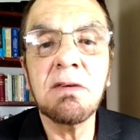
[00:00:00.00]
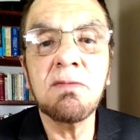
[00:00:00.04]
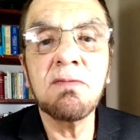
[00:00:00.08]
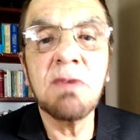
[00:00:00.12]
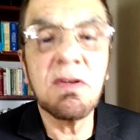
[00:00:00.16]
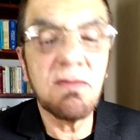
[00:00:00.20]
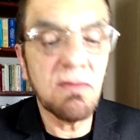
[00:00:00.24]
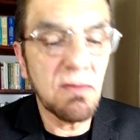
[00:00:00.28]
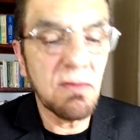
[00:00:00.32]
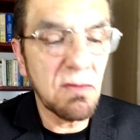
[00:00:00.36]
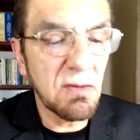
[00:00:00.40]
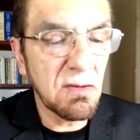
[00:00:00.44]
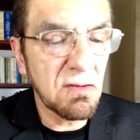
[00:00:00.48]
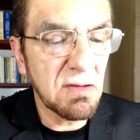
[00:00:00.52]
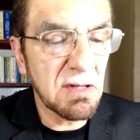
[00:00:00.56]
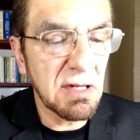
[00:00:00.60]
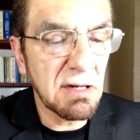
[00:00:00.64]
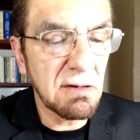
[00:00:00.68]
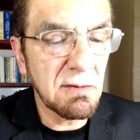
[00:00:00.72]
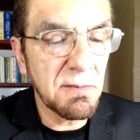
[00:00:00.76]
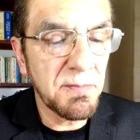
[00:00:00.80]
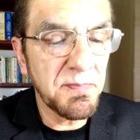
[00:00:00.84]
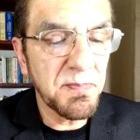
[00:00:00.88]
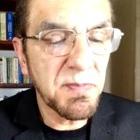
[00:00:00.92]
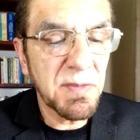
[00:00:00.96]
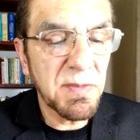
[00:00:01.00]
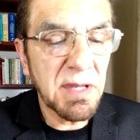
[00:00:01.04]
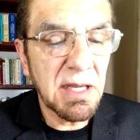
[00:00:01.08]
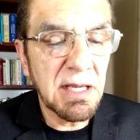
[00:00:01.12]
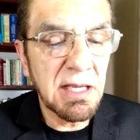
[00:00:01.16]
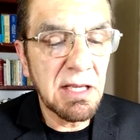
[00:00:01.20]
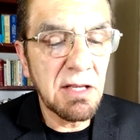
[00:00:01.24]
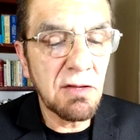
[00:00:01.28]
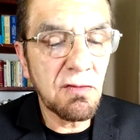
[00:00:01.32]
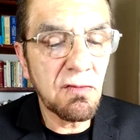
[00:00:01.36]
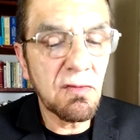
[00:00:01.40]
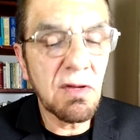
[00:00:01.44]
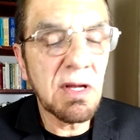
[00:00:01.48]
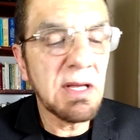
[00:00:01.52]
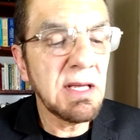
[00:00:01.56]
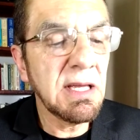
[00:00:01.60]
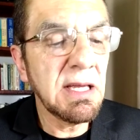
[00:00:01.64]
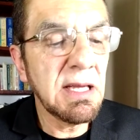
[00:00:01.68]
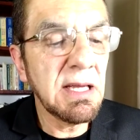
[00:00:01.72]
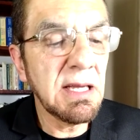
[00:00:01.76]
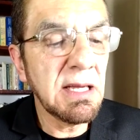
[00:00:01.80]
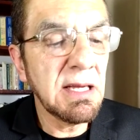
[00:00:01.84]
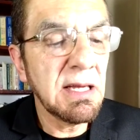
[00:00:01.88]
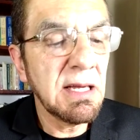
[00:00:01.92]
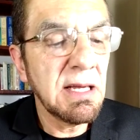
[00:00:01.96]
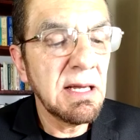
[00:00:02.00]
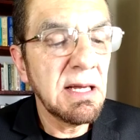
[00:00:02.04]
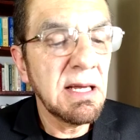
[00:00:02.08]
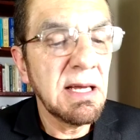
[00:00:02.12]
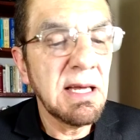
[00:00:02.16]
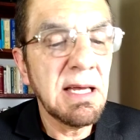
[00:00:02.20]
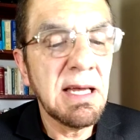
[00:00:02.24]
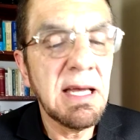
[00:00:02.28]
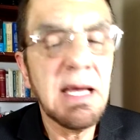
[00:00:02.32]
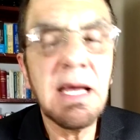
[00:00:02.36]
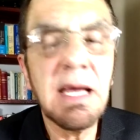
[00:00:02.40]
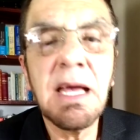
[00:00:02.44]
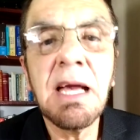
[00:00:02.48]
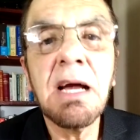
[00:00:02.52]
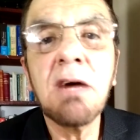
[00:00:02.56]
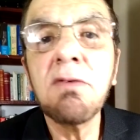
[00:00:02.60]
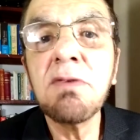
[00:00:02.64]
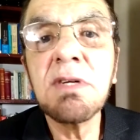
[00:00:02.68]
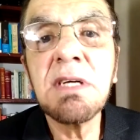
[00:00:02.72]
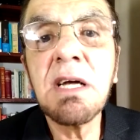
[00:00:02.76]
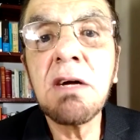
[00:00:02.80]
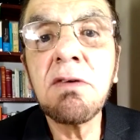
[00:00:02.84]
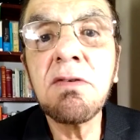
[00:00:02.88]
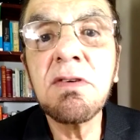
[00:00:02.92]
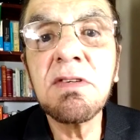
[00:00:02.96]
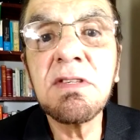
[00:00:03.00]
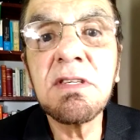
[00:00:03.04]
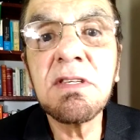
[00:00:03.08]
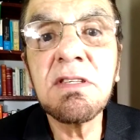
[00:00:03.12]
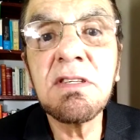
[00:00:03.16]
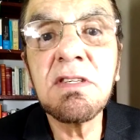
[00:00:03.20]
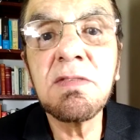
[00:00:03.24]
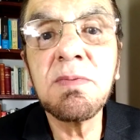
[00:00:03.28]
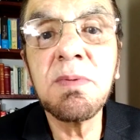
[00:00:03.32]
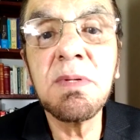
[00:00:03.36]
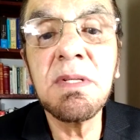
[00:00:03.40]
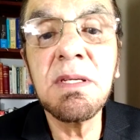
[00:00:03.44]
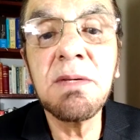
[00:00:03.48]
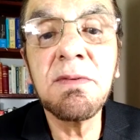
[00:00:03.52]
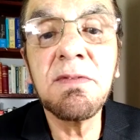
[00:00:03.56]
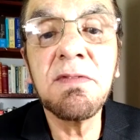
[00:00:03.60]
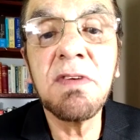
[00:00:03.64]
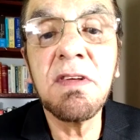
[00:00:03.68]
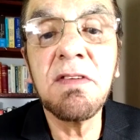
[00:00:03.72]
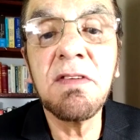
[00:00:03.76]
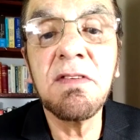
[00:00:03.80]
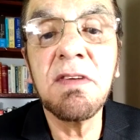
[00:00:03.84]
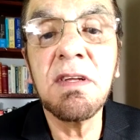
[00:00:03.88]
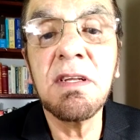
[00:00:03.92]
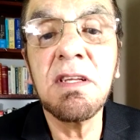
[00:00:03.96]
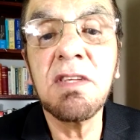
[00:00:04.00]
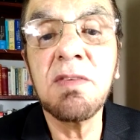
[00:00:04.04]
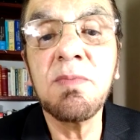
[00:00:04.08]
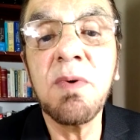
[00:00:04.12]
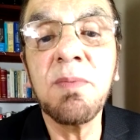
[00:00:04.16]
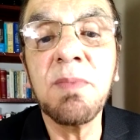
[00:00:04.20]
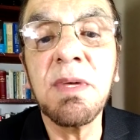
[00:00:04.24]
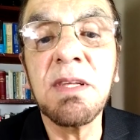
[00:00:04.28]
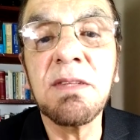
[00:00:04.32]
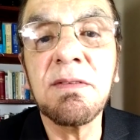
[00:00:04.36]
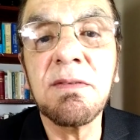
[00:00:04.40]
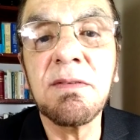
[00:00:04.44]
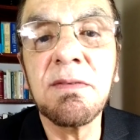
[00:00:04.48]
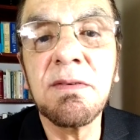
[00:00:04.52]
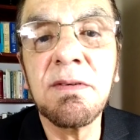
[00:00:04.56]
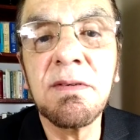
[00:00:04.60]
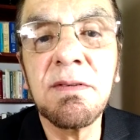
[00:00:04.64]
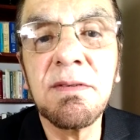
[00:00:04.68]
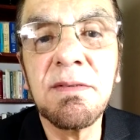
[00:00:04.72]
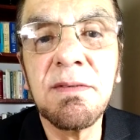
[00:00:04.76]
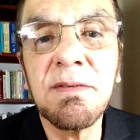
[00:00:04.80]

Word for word: uma solução. Isso aí é a única coisa que nós podemos fazer nesse momento.